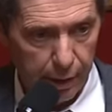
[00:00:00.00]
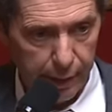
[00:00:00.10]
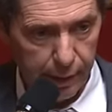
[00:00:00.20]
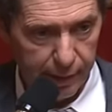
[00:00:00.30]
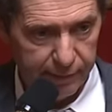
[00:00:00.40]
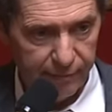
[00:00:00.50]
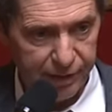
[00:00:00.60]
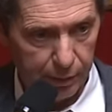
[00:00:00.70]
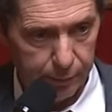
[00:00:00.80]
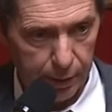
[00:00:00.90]
et les
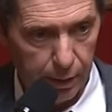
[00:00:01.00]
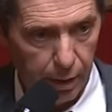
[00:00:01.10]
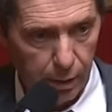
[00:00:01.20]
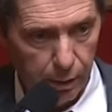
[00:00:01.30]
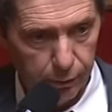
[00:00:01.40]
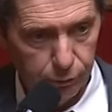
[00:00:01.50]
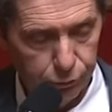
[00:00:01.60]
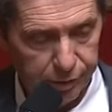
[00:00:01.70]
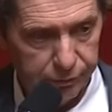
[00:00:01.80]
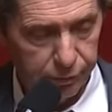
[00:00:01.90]
infirmiers. Euh,
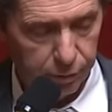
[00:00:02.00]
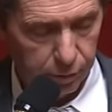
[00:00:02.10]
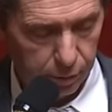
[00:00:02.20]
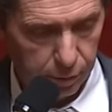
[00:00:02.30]
nous avons